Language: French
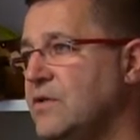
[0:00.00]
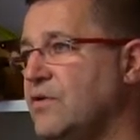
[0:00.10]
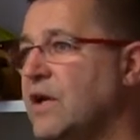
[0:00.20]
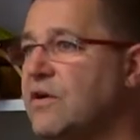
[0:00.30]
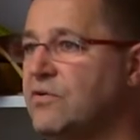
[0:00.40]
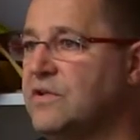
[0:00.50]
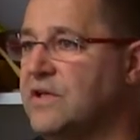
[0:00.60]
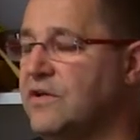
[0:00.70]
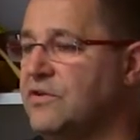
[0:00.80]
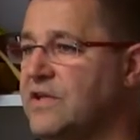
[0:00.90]
de
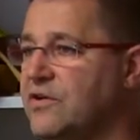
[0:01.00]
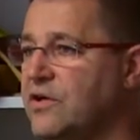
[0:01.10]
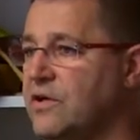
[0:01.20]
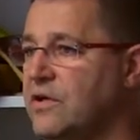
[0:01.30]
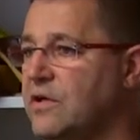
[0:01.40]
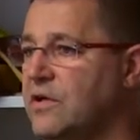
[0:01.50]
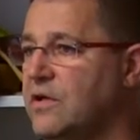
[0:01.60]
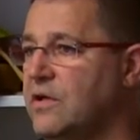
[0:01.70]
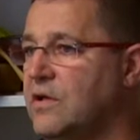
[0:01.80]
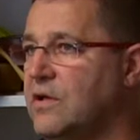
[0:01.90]
rencontrer un tanneur
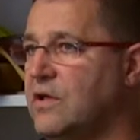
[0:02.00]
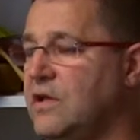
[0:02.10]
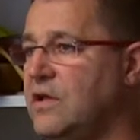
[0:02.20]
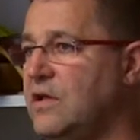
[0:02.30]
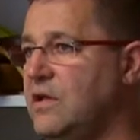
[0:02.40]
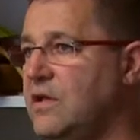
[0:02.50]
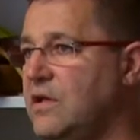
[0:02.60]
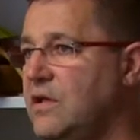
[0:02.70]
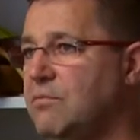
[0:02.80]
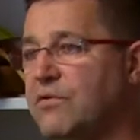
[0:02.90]

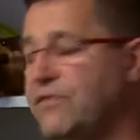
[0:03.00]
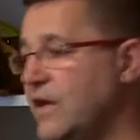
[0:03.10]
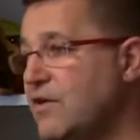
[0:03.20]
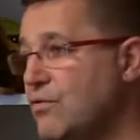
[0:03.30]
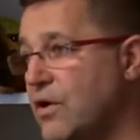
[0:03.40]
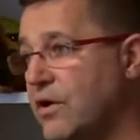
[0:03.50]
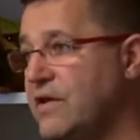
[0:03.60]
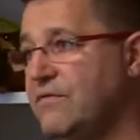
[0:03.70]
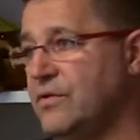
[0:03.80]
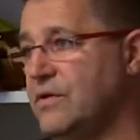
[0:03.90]
qui me fait les couleurs
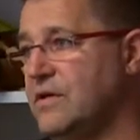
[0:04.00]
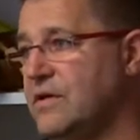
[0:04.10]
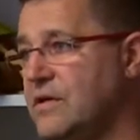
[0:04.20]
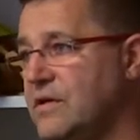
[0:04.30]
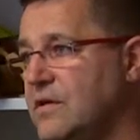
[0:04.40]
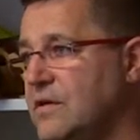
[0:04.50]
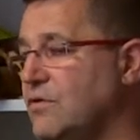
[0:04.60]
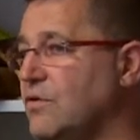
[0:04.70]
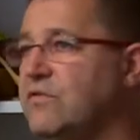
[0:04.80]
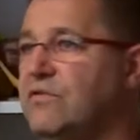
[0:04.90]
qu'il veut.
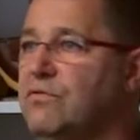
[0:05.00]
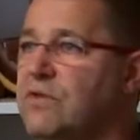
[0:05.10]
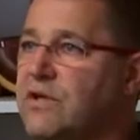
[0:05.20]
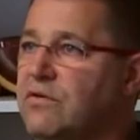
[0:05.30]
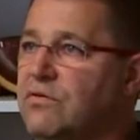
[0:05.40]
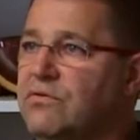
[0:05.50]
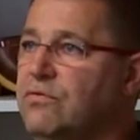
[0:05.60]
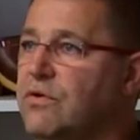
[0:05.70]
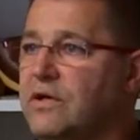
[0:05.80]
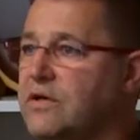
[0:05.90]
Donc si vous voulez une
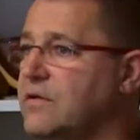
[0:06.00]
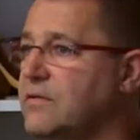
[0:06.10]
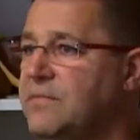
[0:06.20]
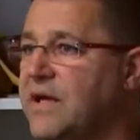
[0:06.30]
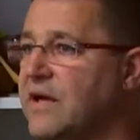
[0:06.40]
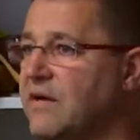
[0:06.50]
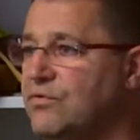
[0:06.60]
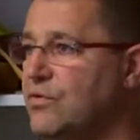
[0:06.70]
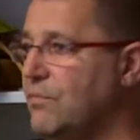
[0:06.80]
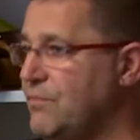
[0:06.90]
couleur bien à
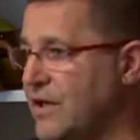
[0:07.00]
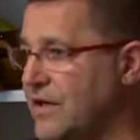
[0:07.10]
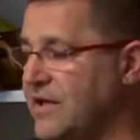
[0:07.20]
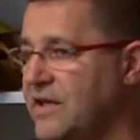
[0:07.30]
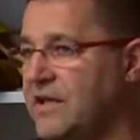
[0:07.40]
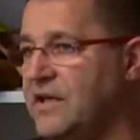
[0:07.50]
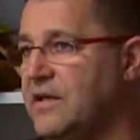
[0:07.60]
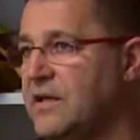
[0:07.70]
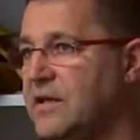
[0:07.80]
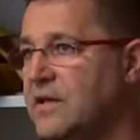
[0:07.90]
vous, on peut la créer.
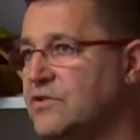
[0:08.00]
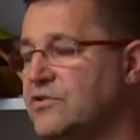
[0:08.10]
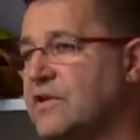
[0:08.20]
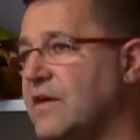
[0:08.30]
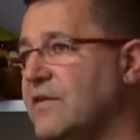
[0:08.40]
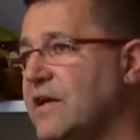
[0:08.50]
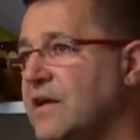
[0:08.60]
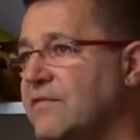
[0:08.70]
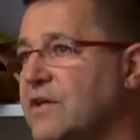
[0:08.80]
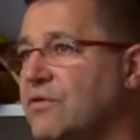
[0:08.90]
Je
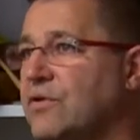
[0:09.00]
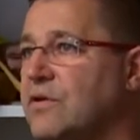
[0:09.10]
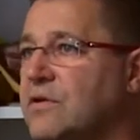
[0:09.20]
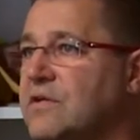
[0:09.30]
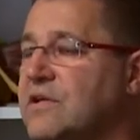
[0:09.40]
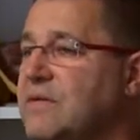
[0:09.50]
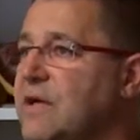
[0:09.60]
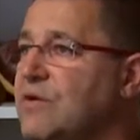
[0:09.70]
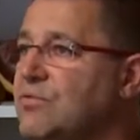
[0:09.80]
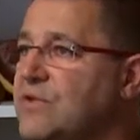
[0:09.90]
travaille avec une très
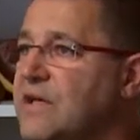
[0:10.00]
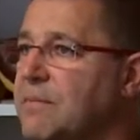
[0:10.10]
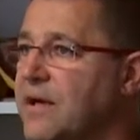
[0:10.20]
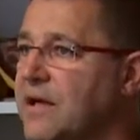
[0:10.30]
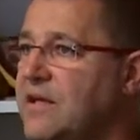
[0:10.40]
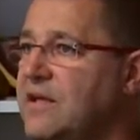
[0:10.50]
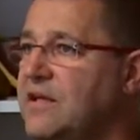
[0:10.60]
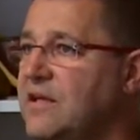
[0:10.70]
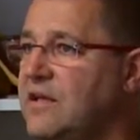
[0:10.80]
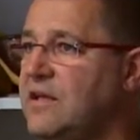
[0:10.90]
belle boutique à Paris
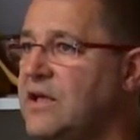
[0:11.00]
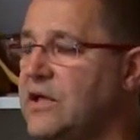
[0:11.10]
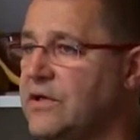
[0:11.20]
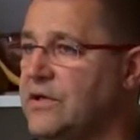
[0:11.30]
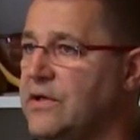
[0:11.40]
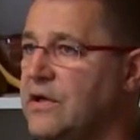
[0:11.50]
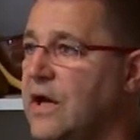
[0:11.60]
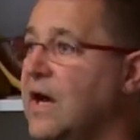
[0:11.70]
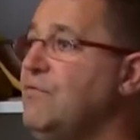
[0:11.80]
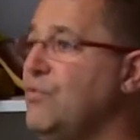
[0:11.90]
qui
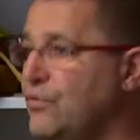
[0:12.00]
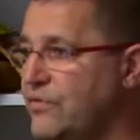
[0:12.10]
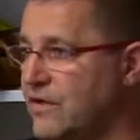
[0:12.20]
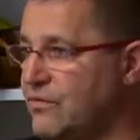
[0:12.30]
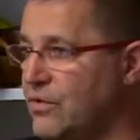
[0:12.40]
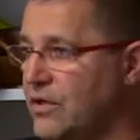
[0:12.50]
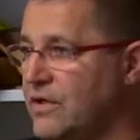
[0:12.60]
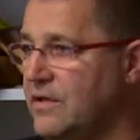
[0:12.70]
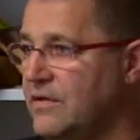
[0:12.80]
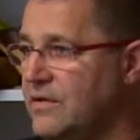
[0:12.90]
a voulu sa
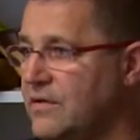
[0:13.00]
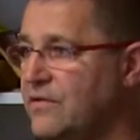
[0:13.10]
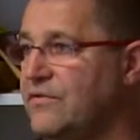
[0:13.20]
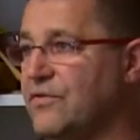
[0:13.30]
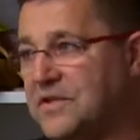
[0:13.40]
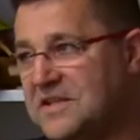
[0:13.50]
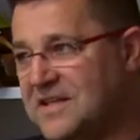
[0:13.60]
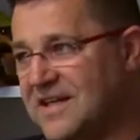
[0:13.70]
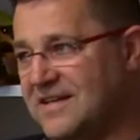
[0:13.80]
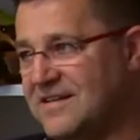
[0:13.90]
couleur, son
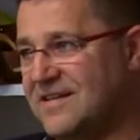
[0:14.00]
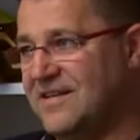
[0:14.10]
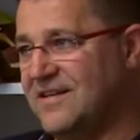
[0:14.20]
étiquette,